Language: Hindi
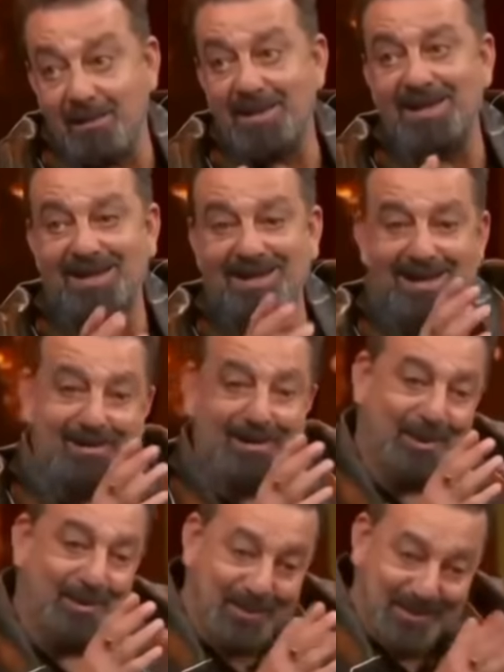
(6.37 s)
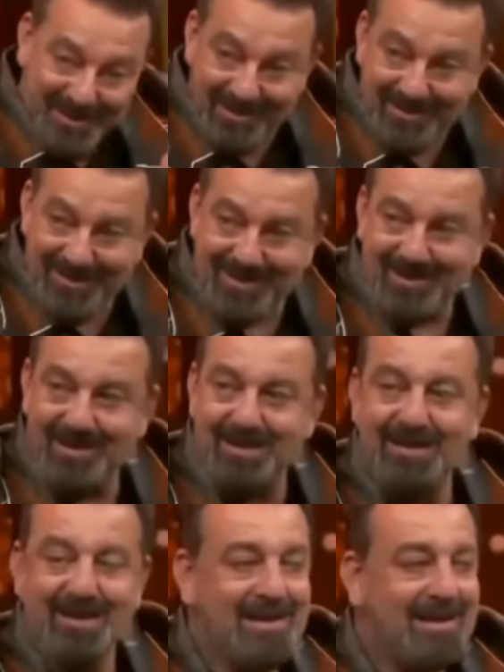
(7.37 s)
में सीखा है बहुत मुश्किल चीज है
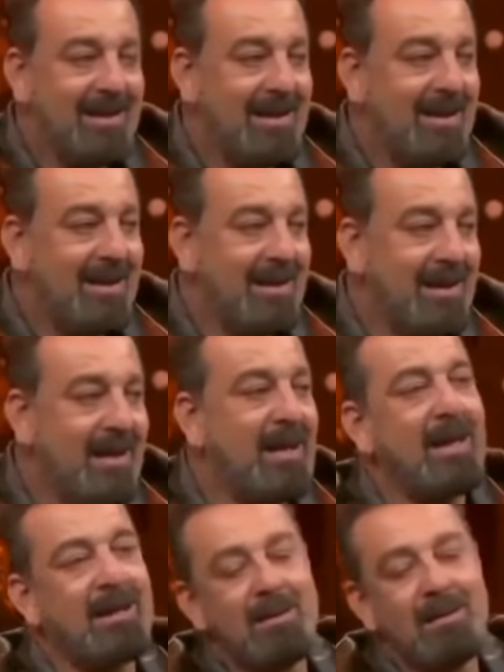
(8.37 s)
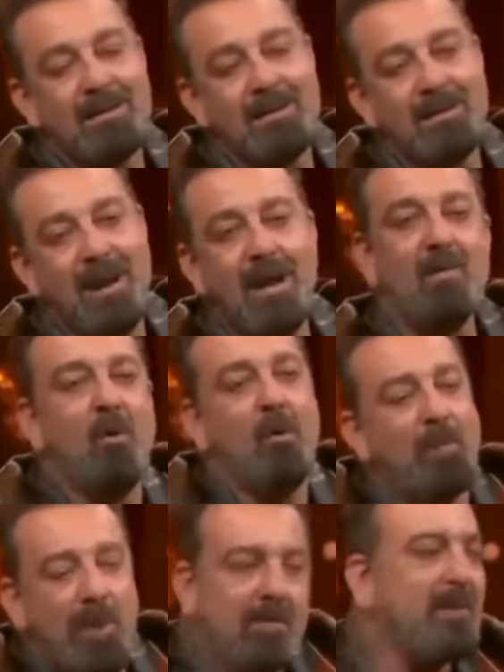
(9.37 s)
कि यार आई होप
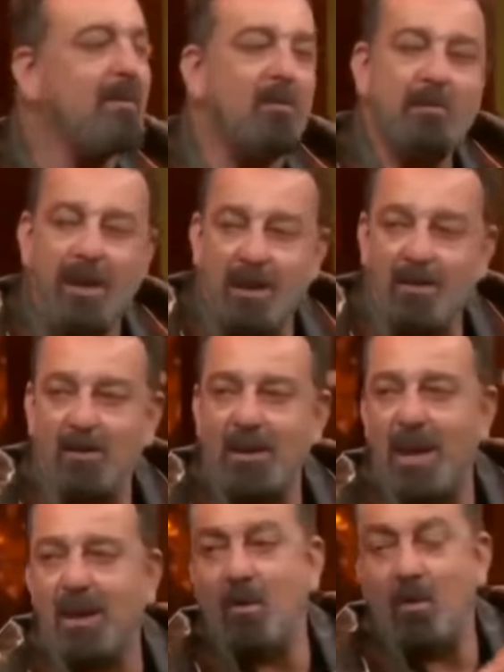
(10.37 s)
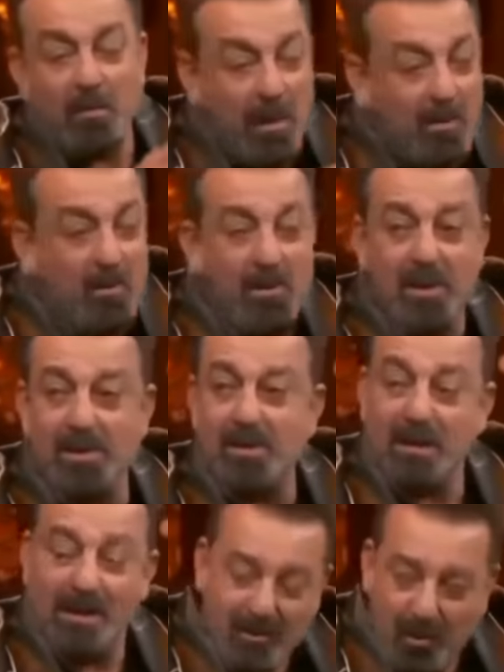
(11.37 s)
के मेरे को बेल हो जाए होप के कुछ
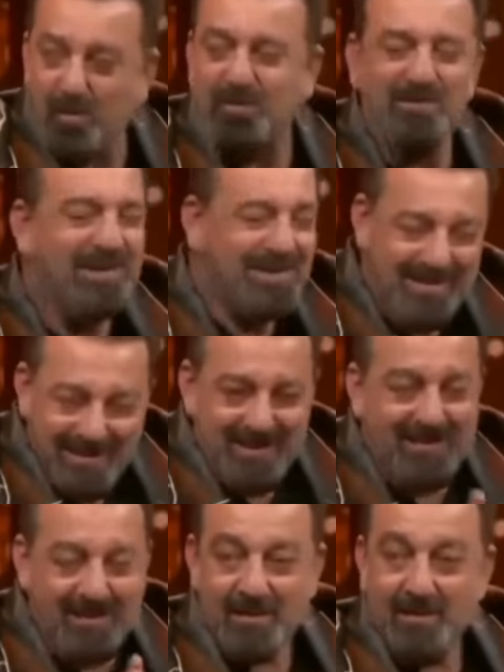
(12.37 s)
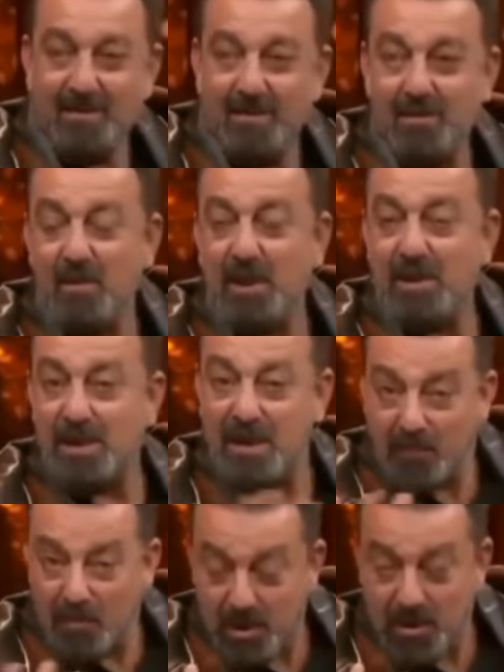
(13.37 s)
अच्छा होप तो किसी
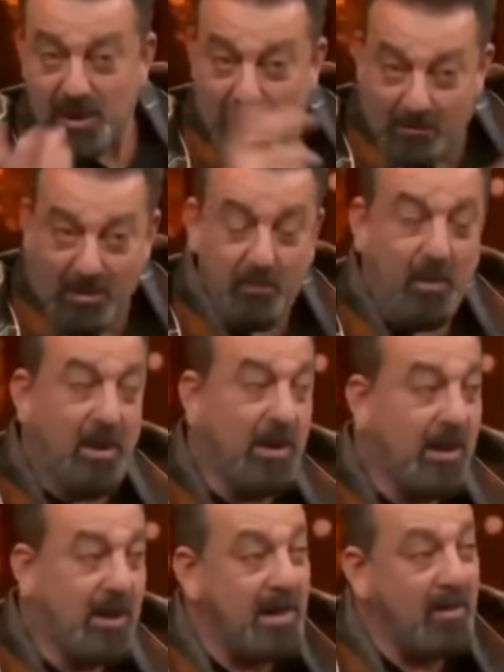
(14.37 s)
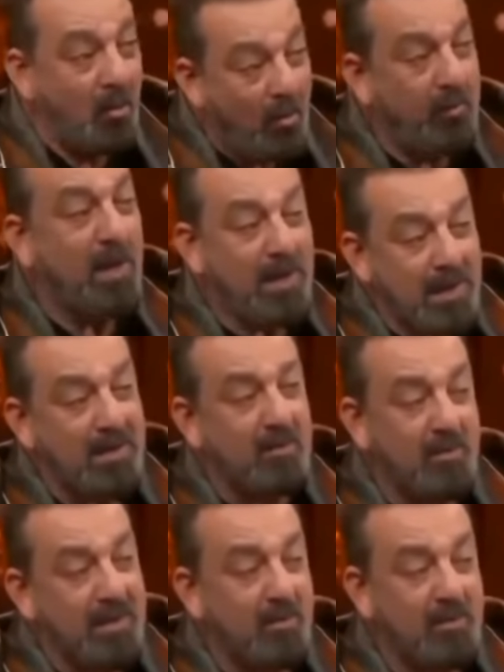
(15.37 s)
ने मुझे जेल में बोला कि होप करना तू
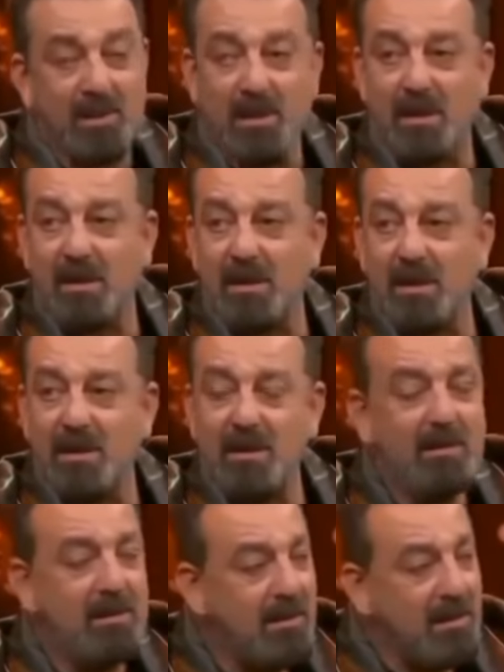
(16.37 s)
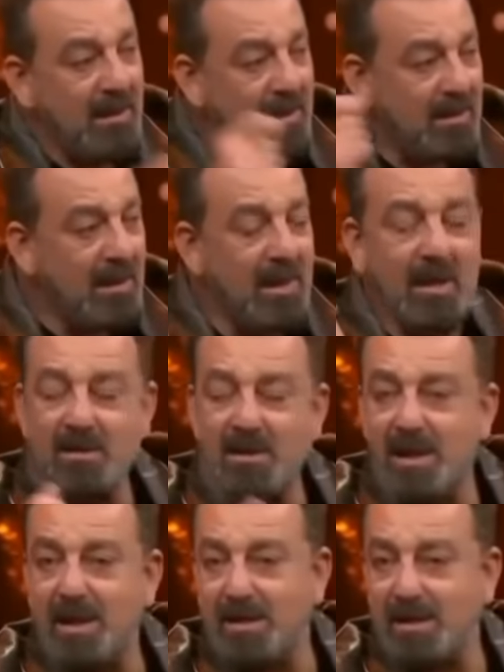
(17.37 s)
बंद कर देगा ना तेरा जेल
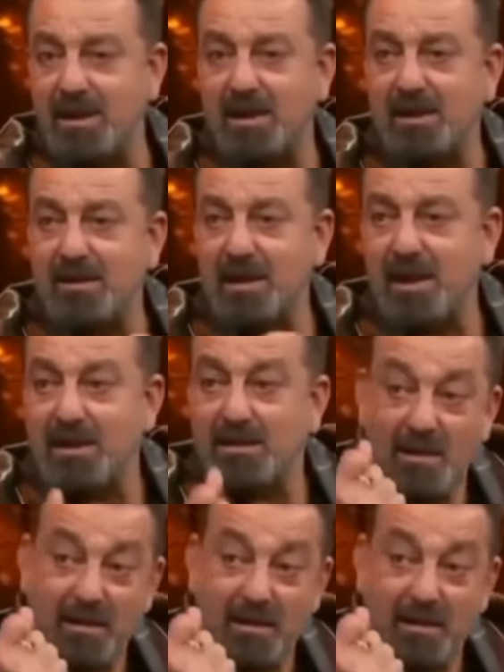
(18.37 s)
ऐसे निकल जाएगा ऐसा